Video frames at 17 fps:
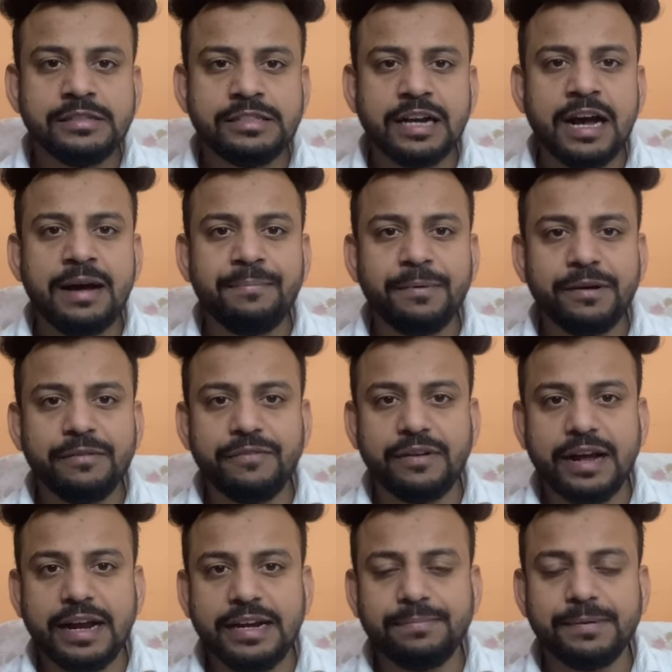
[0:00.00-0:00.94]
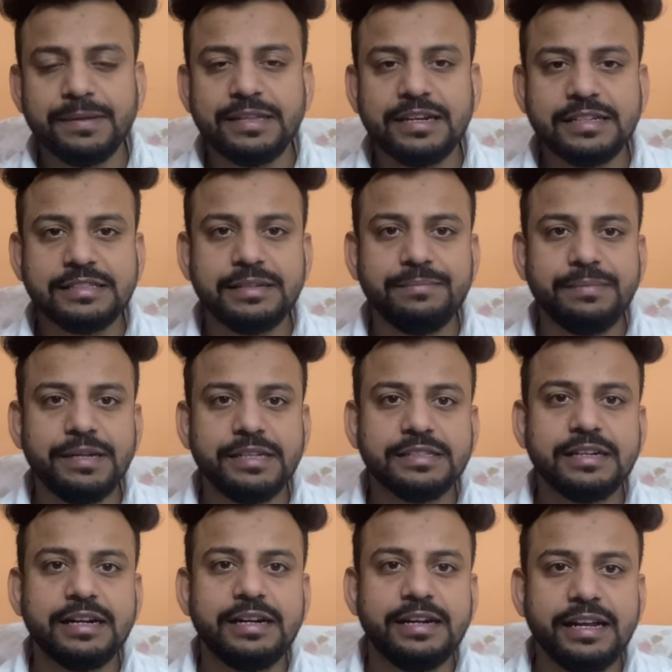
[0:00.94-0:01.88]
जहां पर फ्लाइट 15 से 20
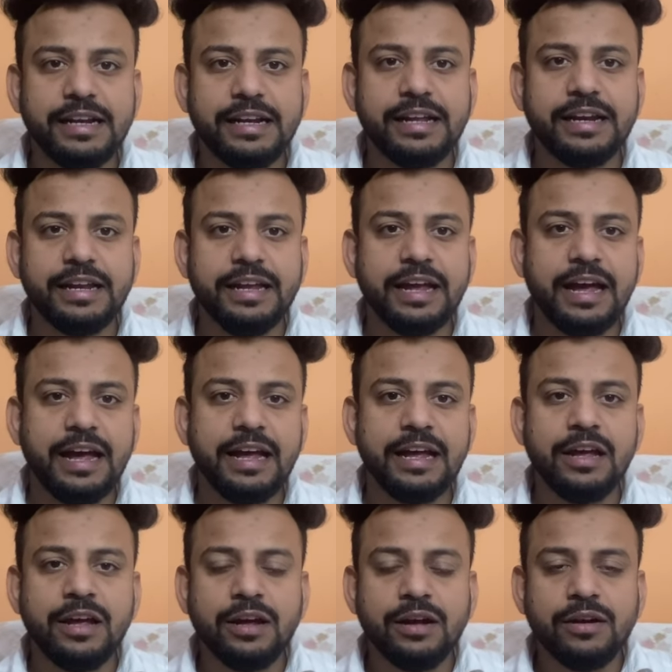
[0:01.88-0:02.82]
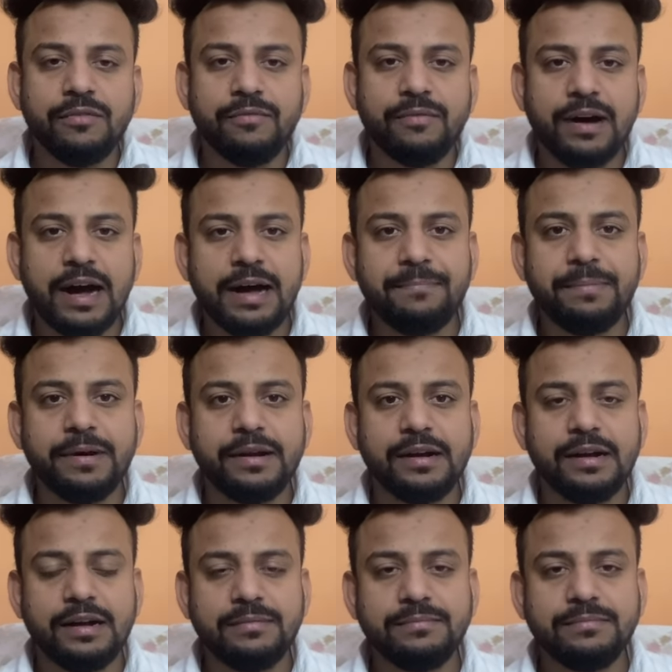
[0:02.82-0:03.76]
घंटे ले रही है वहां पर
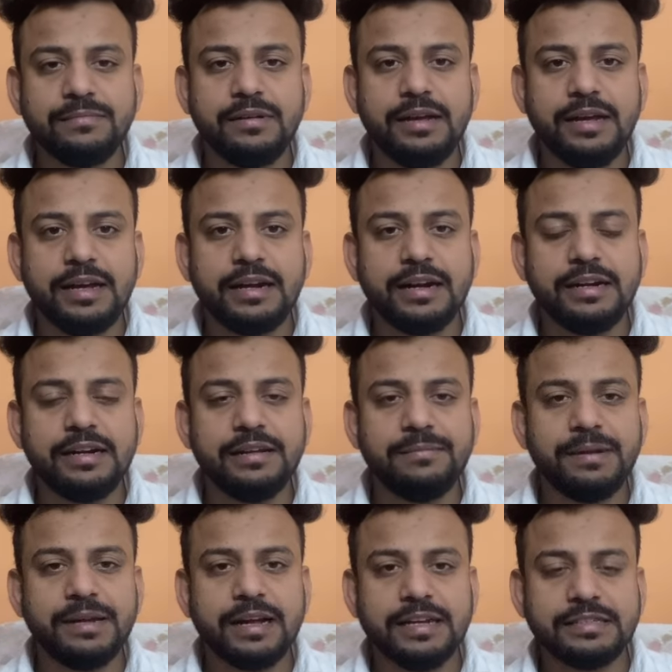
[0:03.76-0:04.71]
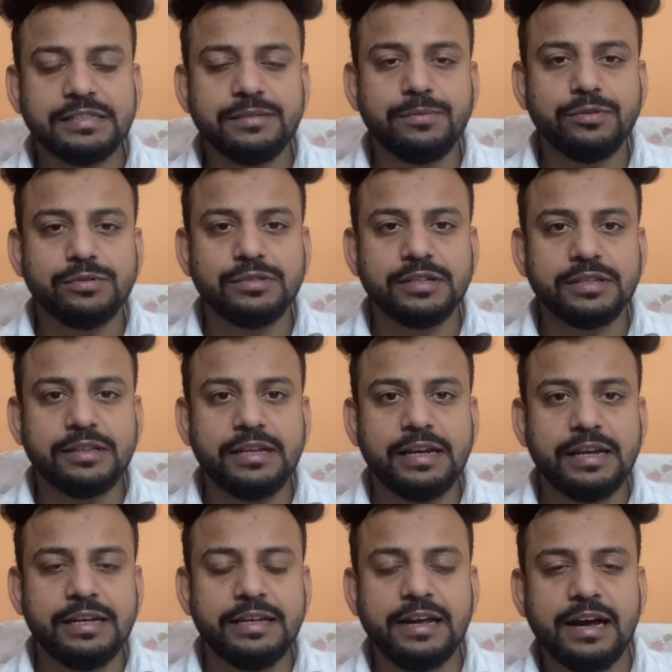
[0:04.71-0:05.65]
हम एक घंटे में कैसे पहुंच
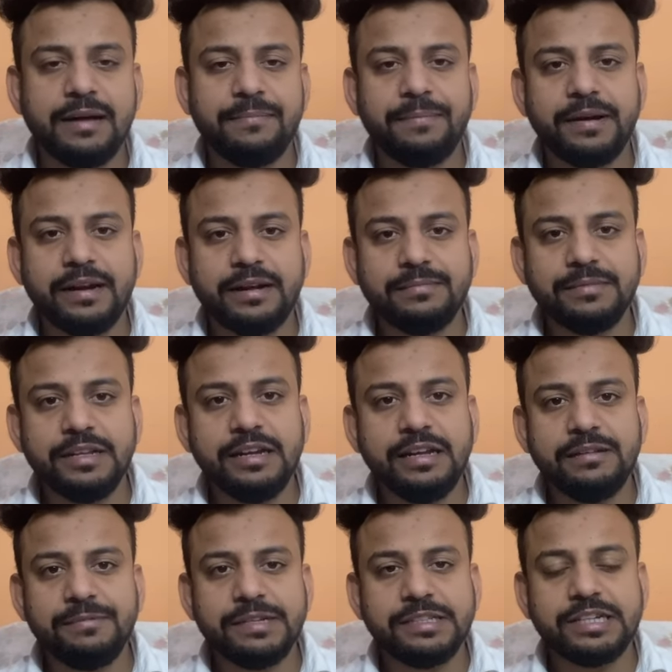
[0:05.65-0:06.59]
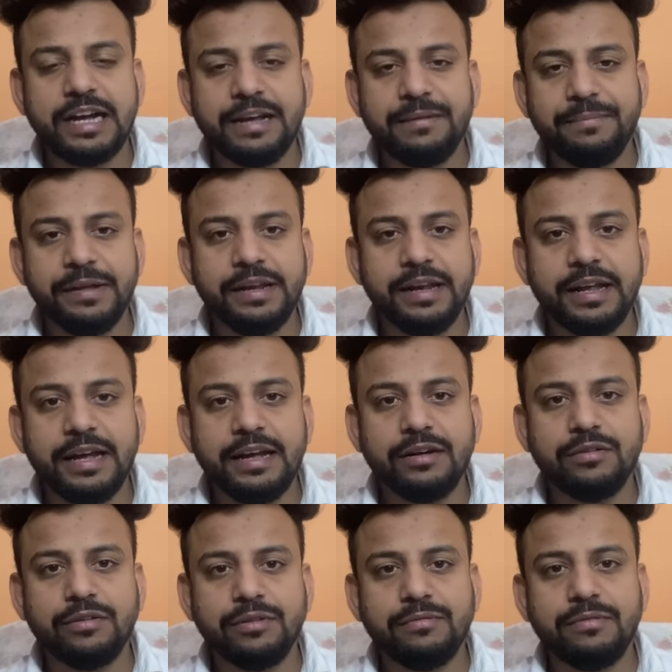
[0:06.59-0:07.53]
सकते हैं यहाँ पर हम दिल्ली में चाय पी रहे हैं
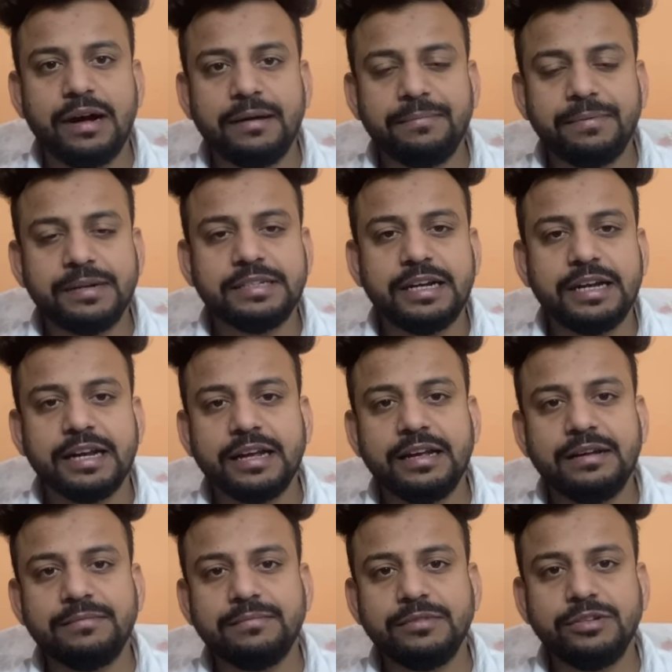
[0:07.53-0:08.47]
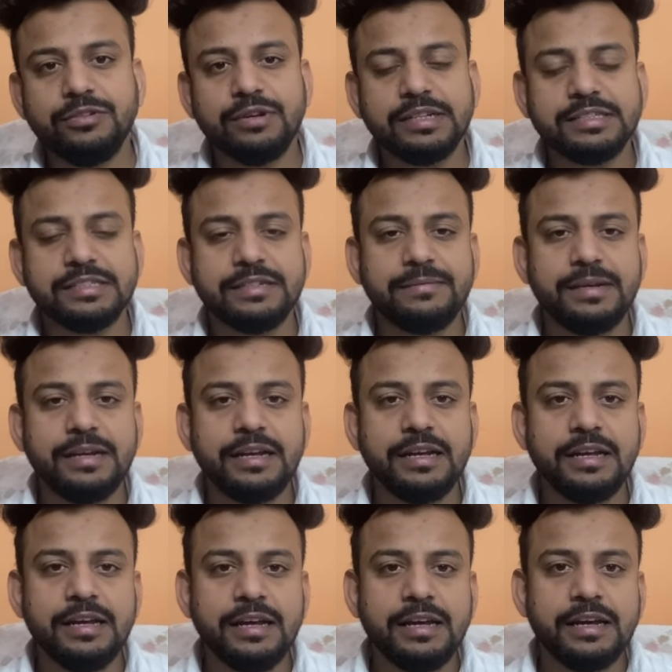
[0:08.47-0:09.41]
और वहां पर जाके हम यूएसए में
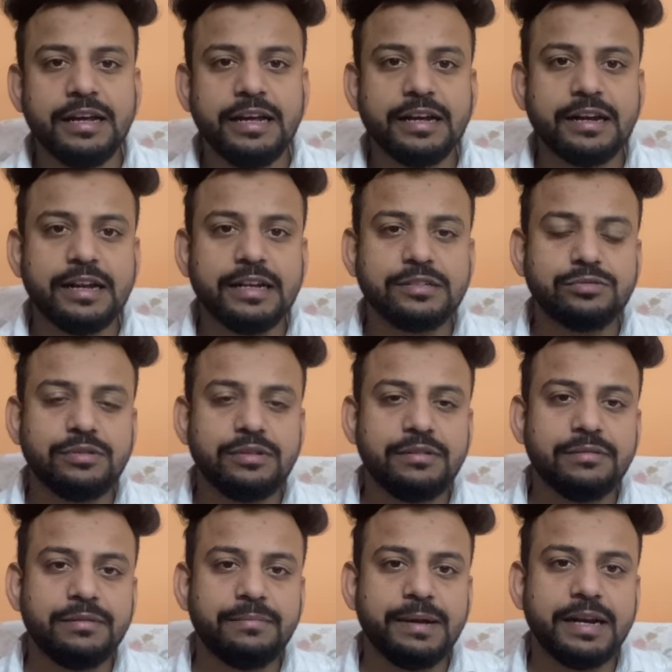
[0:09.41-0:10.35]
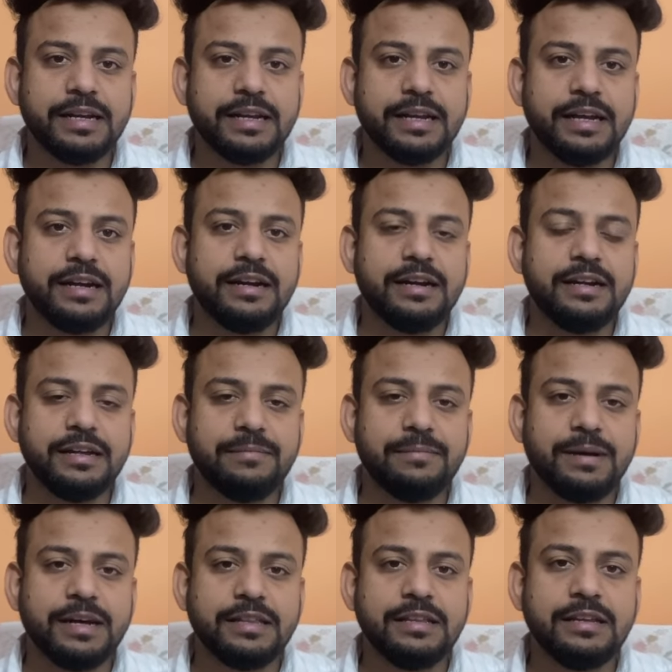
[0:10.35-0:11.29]
एक रेस्टोरेंट में बैठ के एक घंटे
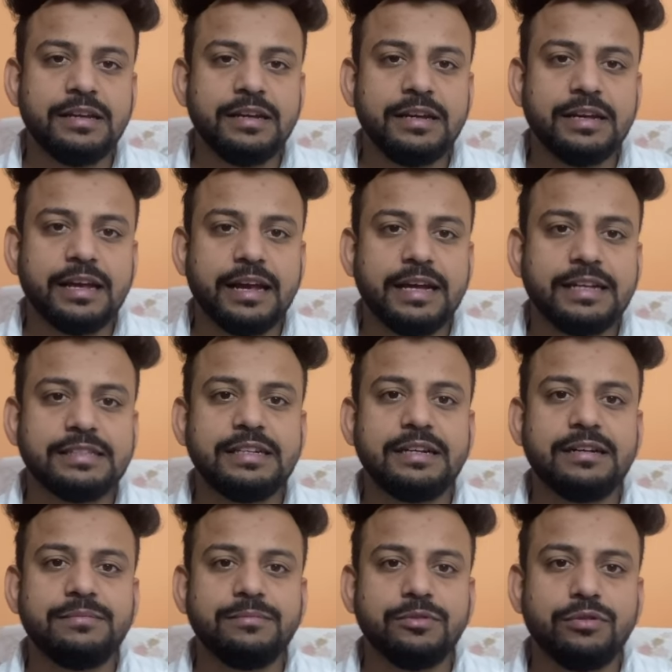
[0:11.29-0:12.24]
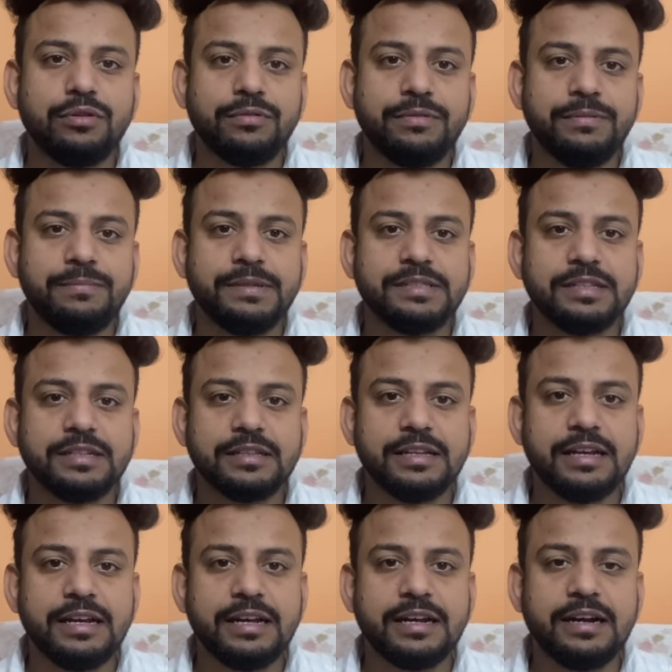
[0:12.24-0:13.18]
बाद कैसे हम कॉफी पी
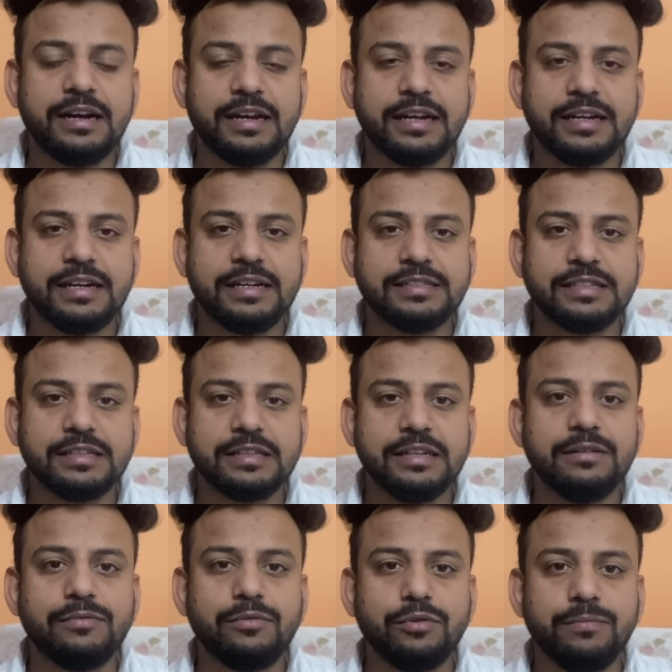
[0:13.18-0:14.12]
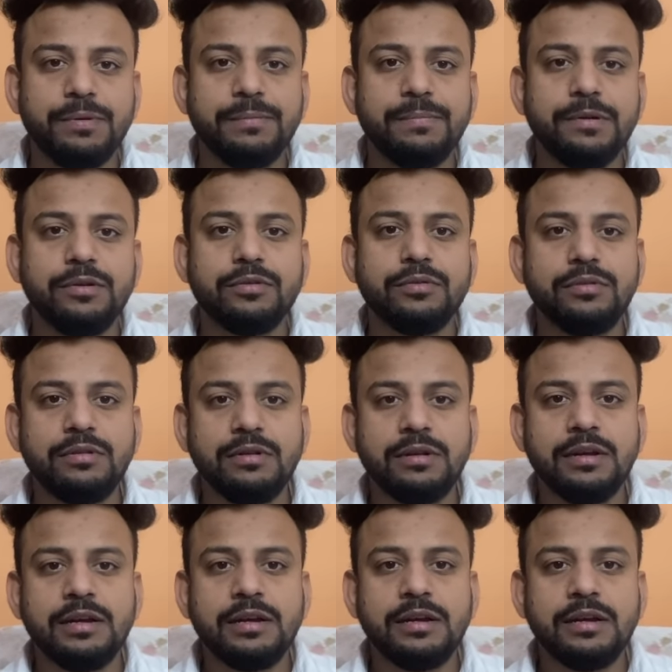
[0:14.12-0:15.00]
सकते हैं खाना खा सकते हैं वो भी बिल्कुल